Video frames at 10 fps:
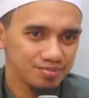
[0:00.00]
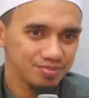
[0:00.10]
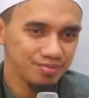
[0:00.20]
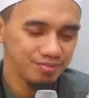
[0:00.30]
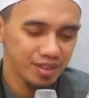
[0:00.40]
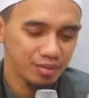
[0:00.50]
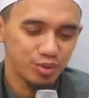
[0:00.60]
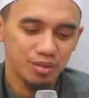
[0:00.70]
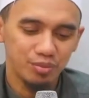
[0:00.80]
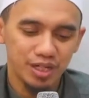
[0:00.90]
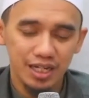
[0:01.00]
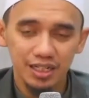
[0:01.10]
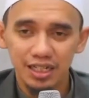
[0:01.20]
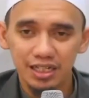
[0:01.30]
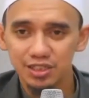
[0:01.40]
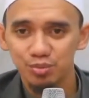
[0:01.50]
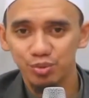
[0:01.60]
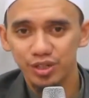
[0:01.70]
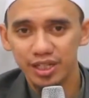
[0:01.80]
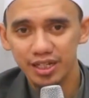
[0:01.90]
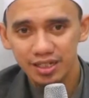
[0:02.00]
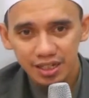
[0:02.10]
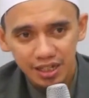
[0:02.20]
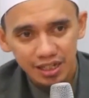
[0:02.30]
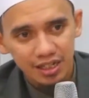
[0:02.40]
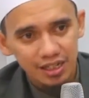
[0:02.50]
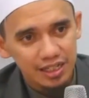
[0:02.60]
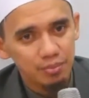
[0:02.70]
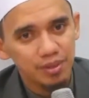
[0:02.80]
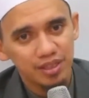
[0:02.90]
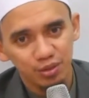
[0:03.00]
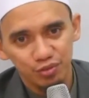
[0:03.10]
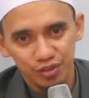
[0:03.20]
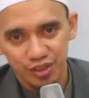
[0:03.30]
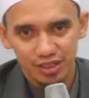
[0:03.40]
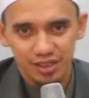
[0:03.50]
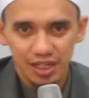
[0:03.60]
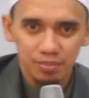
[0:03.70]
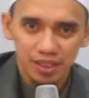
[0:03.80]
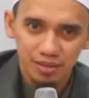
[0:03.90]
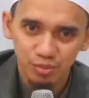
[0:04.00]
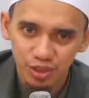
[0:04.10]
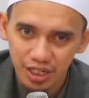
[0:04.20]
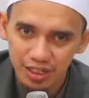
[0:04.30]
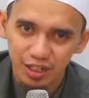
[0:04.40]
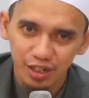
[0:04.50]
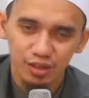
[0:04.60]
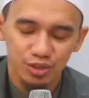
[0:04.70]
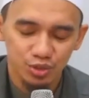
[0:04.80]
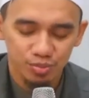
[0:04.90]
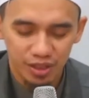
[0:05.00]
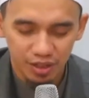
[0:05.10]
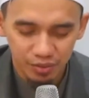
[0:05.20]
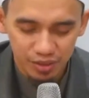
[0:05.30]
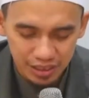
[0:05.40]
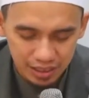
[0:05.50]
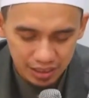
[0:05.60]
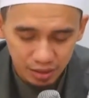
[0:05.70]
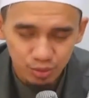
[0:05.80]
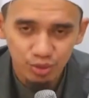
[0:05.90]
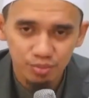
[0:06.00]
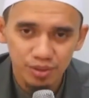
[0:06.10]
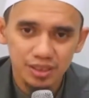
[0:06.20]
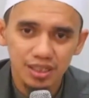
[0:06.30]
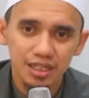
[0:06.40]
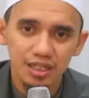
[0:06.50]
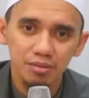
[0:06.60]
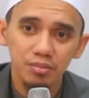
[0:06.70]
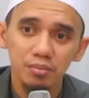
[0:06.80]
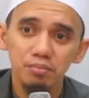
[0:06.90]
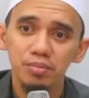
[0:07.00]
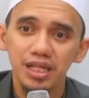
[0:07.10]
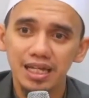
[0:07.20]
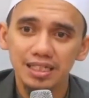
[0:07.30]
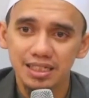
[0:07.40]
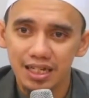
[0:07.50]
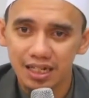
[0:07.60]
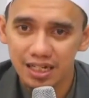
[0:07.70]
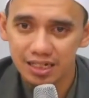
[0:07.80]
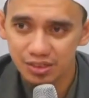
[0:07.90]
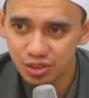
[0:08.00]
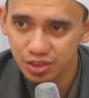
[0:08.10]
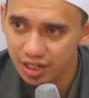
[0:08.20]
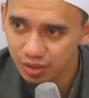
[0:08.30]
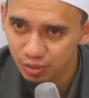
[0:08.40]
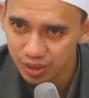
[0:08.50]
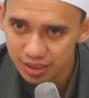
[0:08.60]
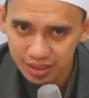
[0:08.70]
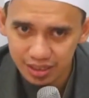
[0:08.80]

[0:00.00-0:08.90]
Yang mudah-mudahan kita semuanya dapat taufik, dapat kemudahan dari Allah Subhanahu wa taala untuk bisa membiasakan salat witir